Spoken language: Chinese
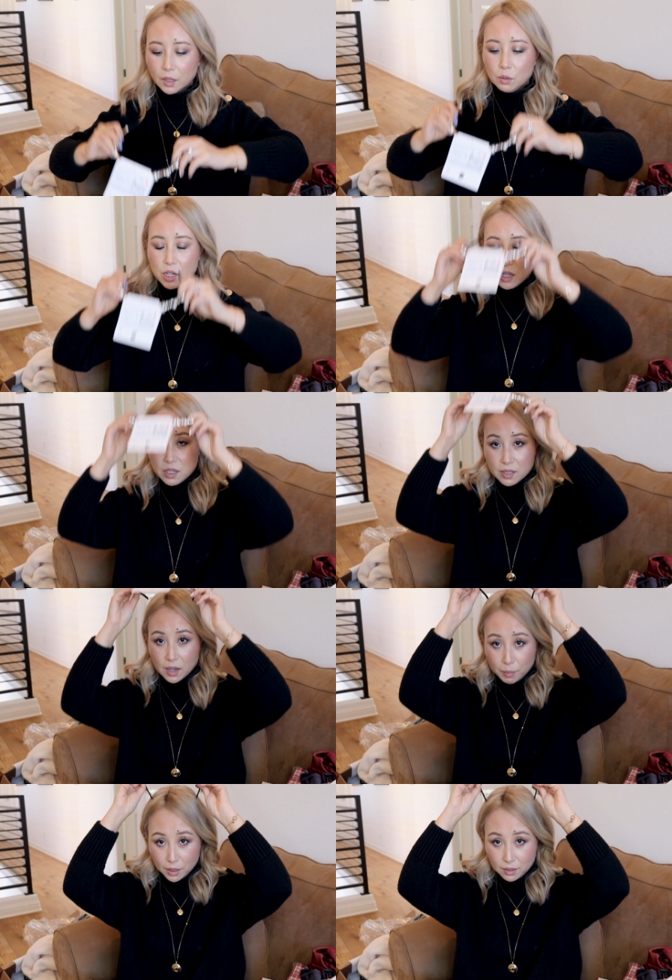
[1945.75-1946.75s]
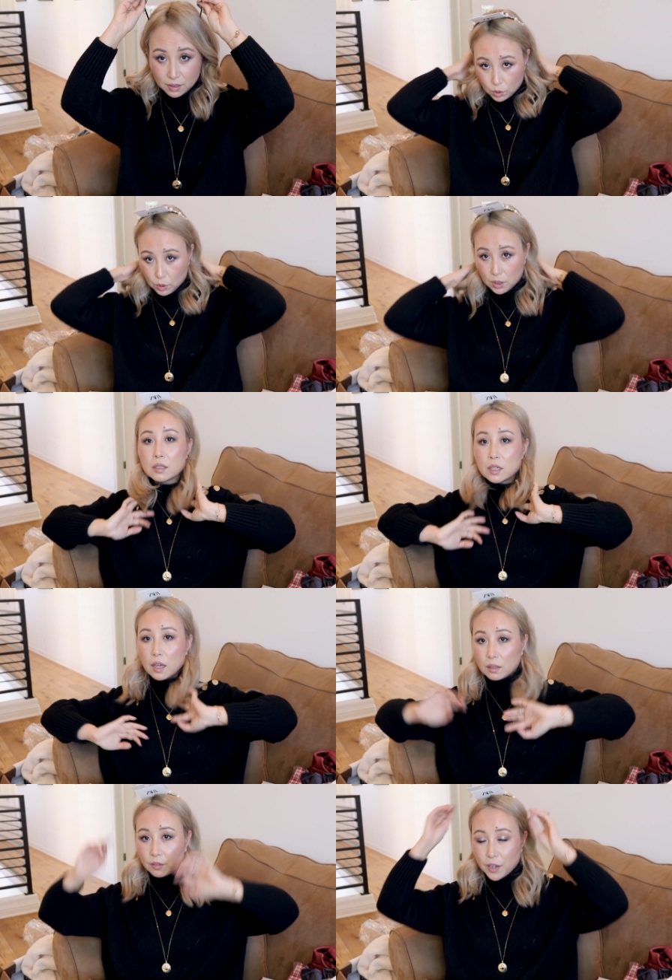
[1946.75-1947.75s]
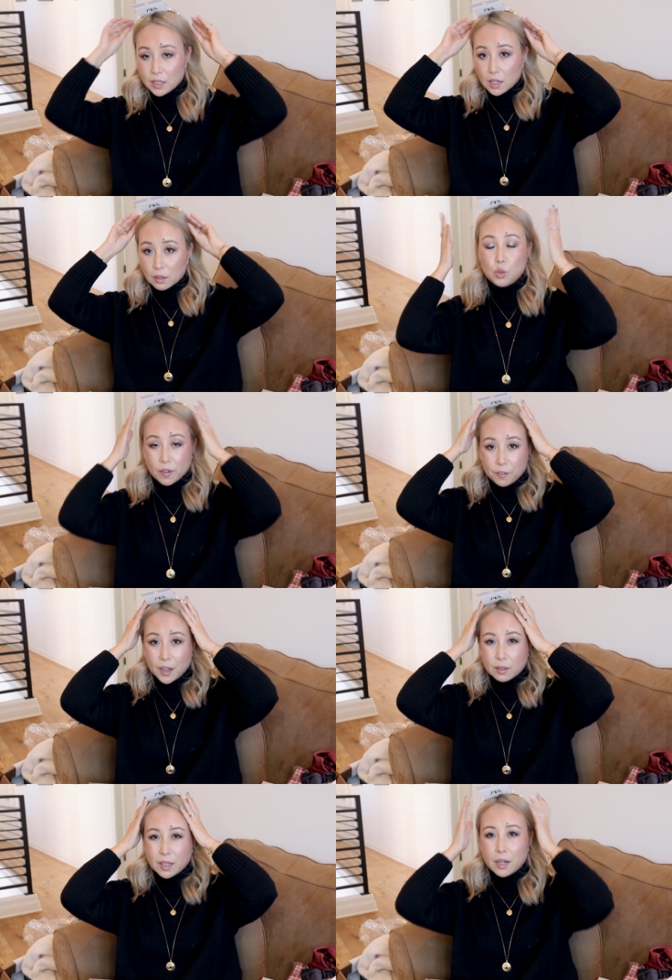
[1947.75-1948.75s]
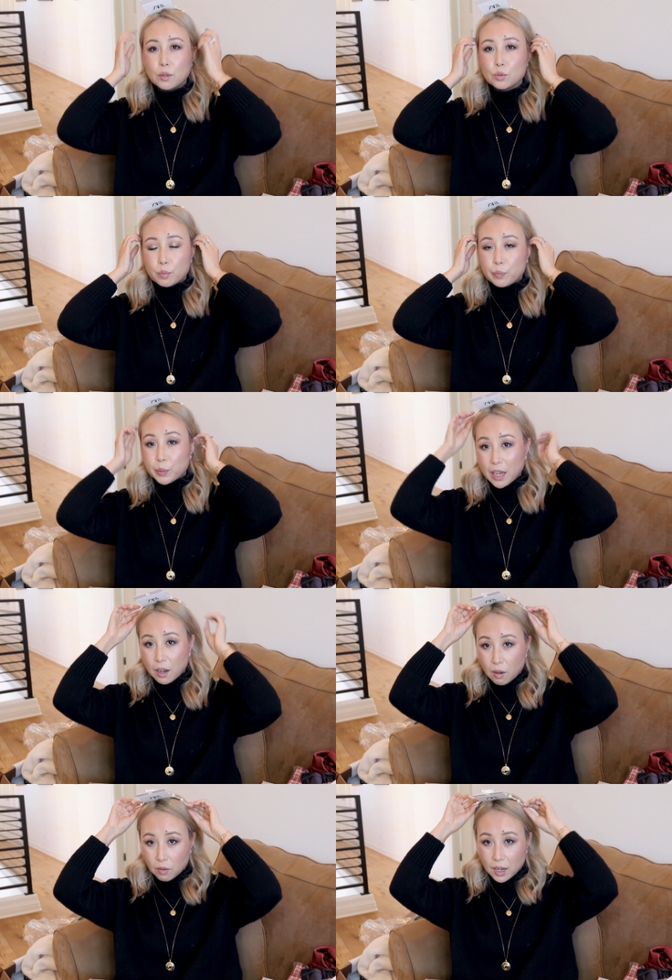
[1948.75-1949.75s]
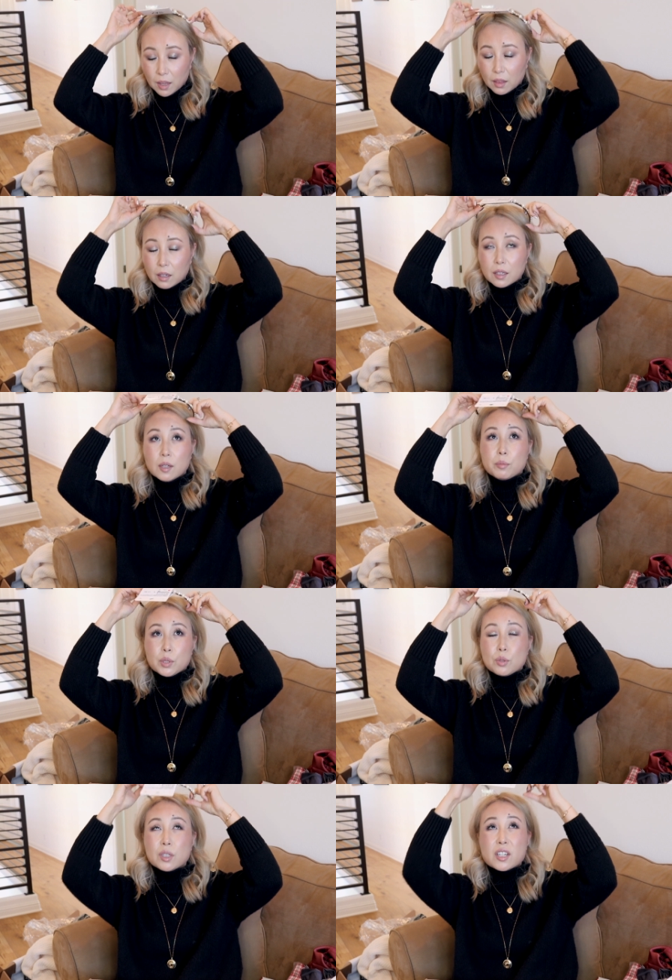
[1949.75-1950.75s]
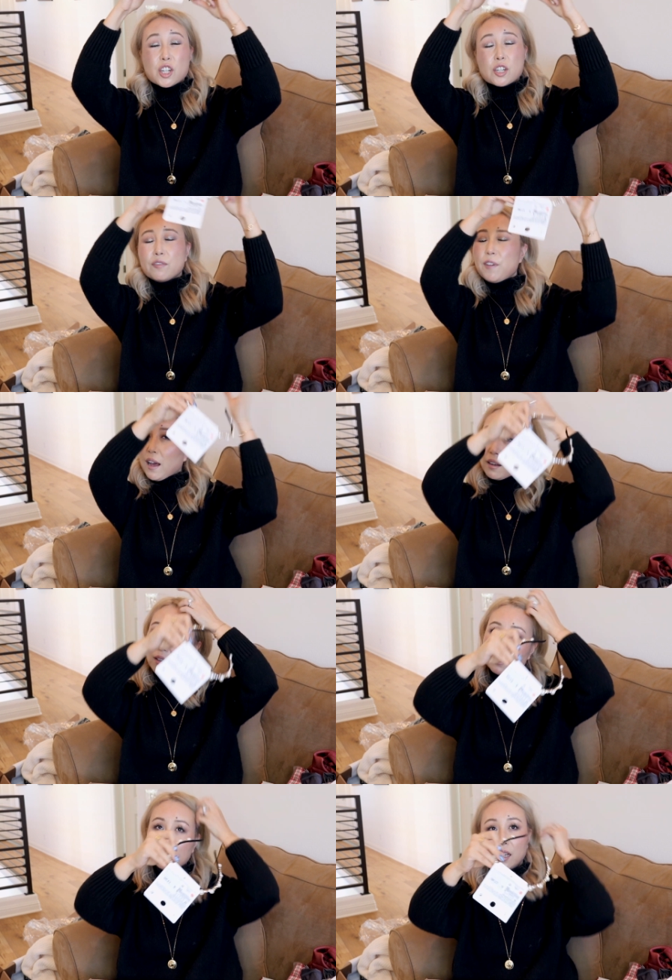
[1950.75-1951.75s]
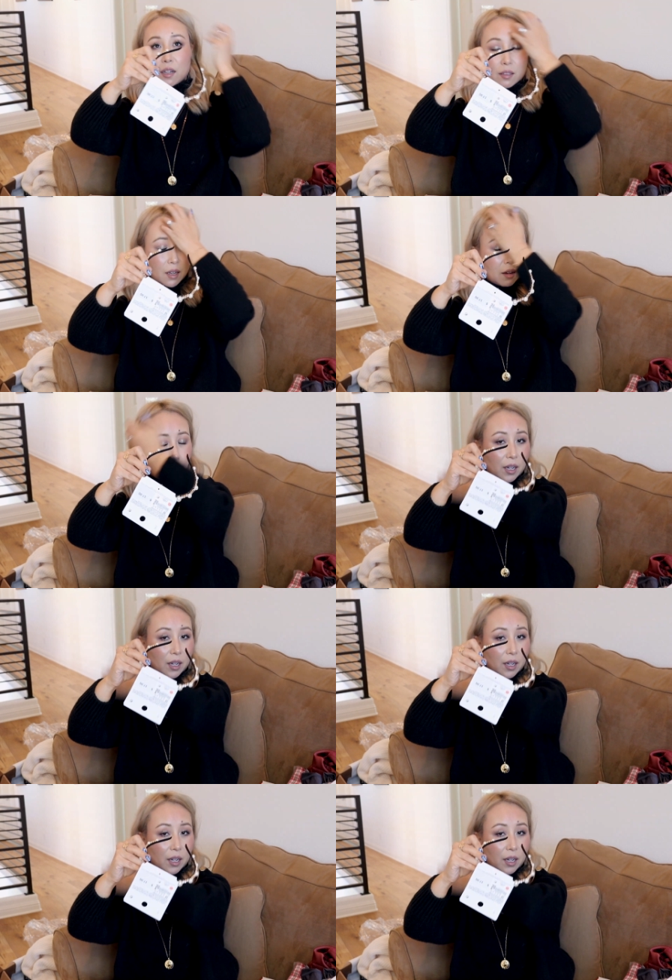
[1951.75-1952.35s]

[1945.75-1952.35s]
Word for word: 我试一下吧。我觉得这样的发卡卷发戴上就不太好看了，必须得直发。戴上才好